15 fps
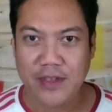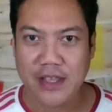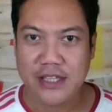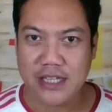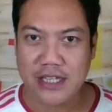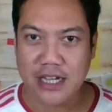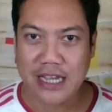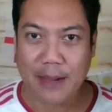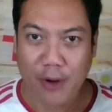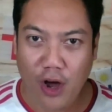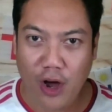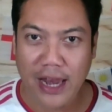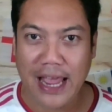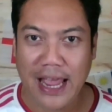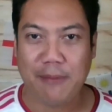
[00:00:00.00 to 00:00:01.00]
เจอกับฮอล
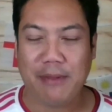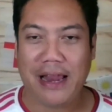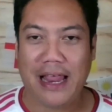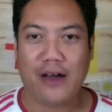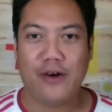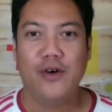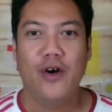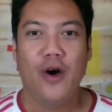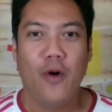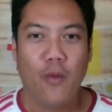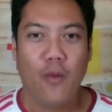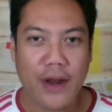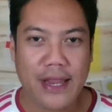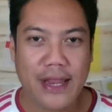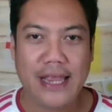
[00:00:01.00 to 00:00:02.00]
แลนด์ไปแล้ววั
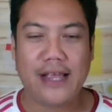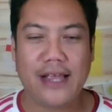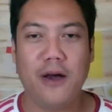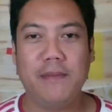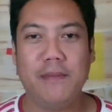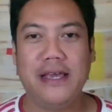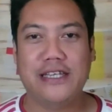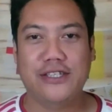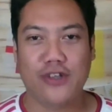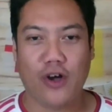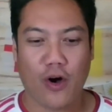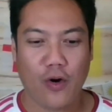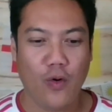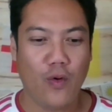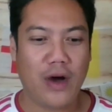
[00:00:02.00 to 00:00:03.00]
นนี้ก็มีอีกสอง
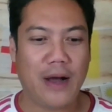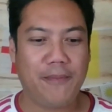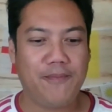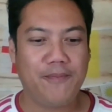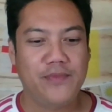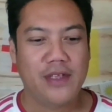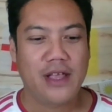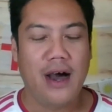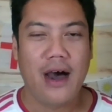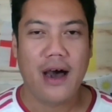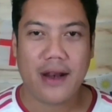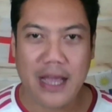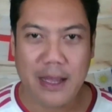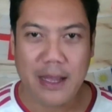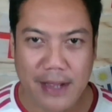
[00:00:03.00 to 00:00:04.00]
คู่ครับ
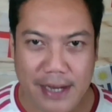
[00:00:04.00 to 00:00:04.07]
เริ่มกัน